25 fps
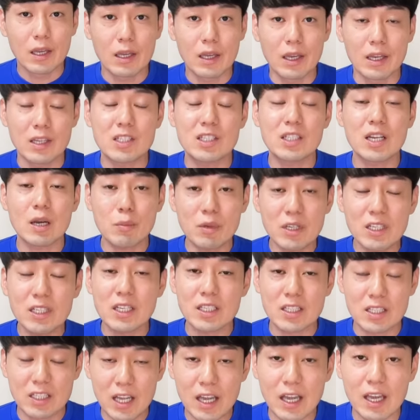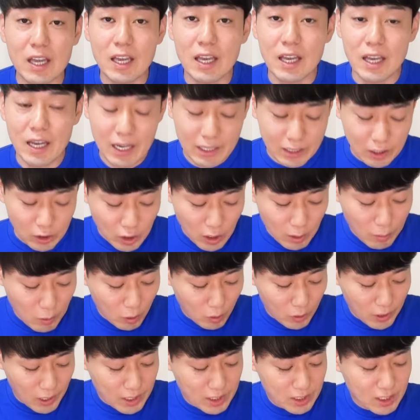えちなみにですね、え例え
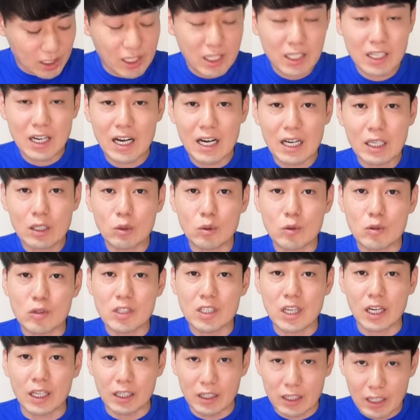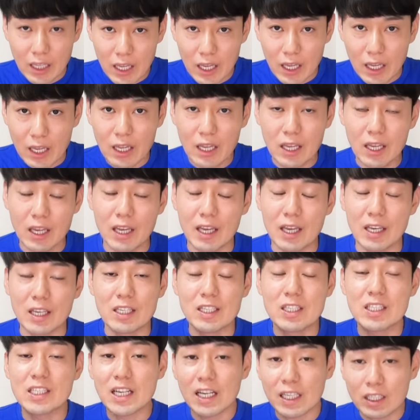ばこれ エスディー カードを使って
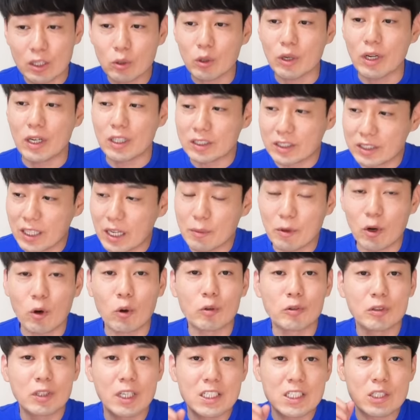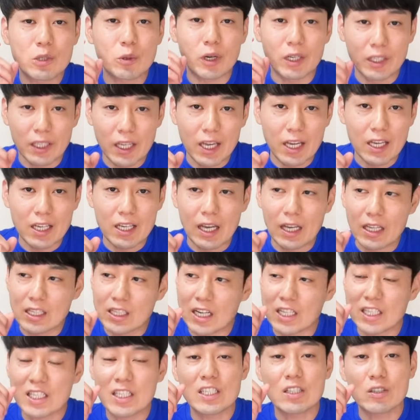一眼とかですねコンデジとかで
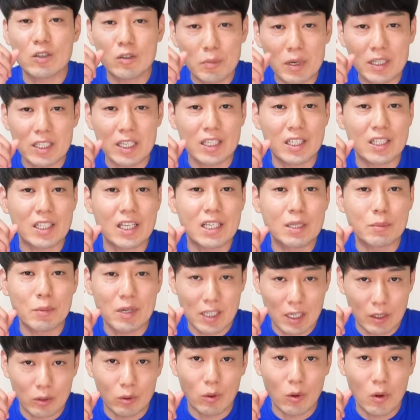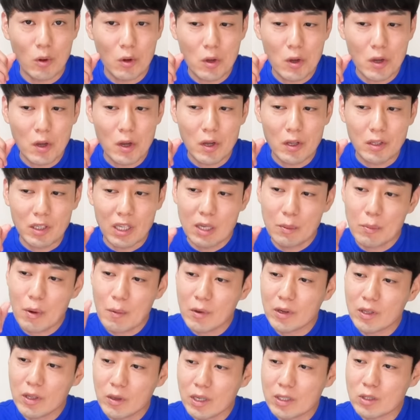写真をまあ撮影しましたと。で
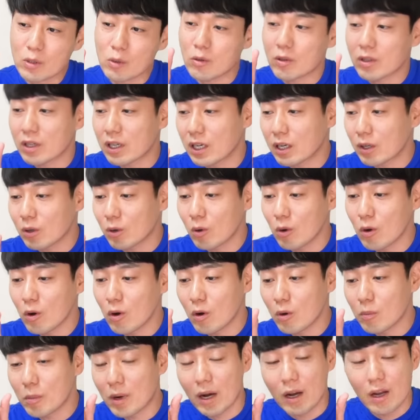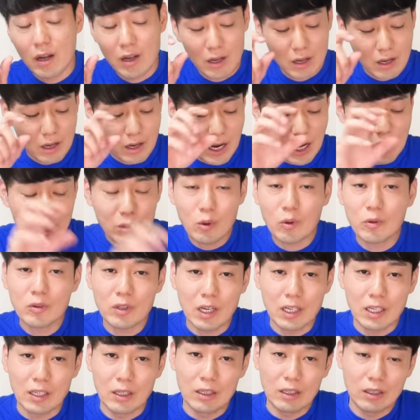今まではそこからこう、まあ、iPhone
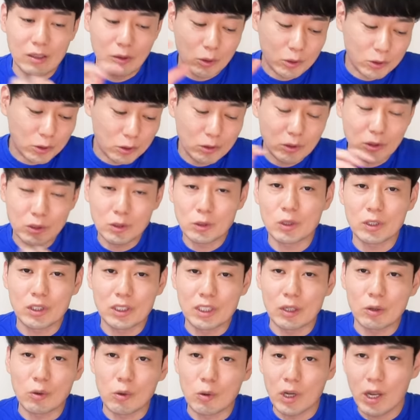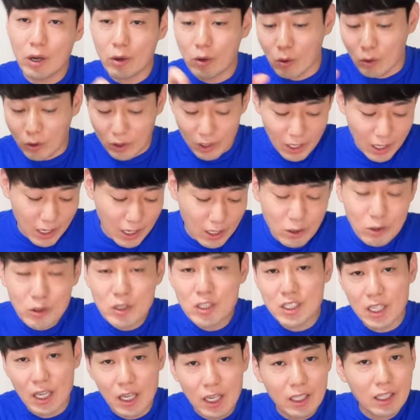内に保存する時にはこう結構経
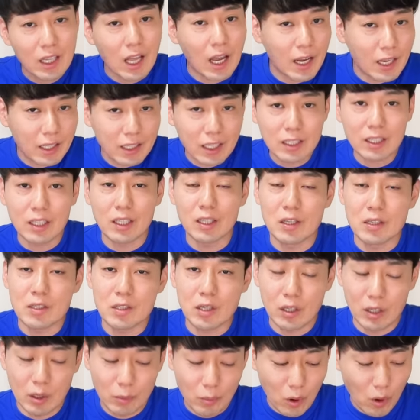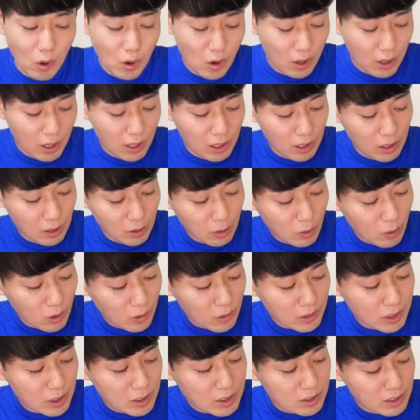由して大変だったんですけれども、えこ
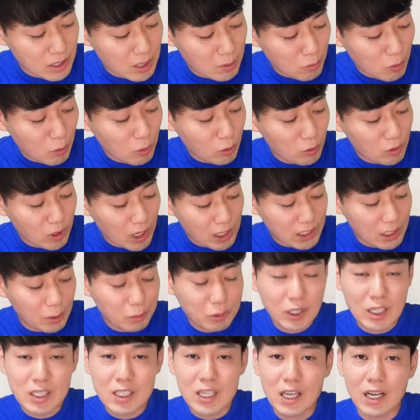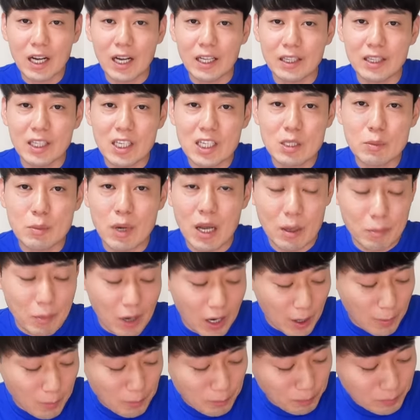れはですねもうこのアダプタさえ買ってしまえ
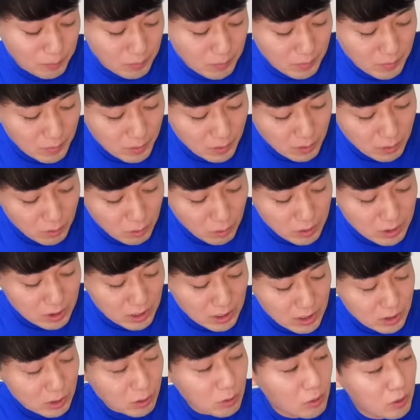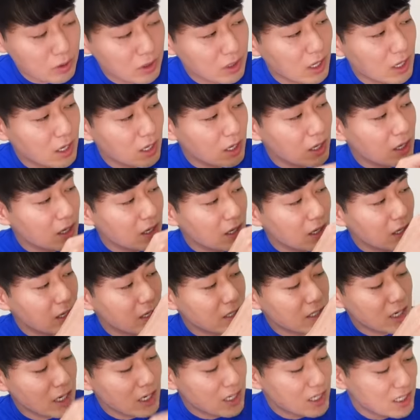ばこれ差し込んで
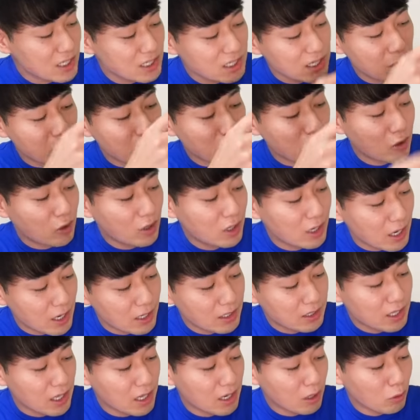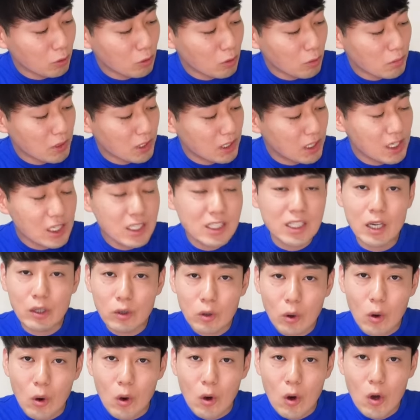写真アプリを開いてこの右
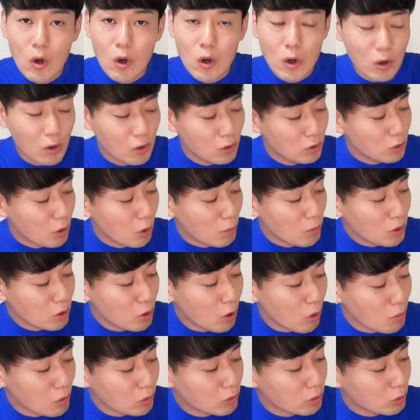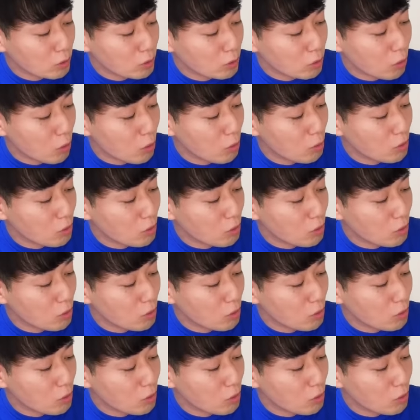下の「読み込む」という項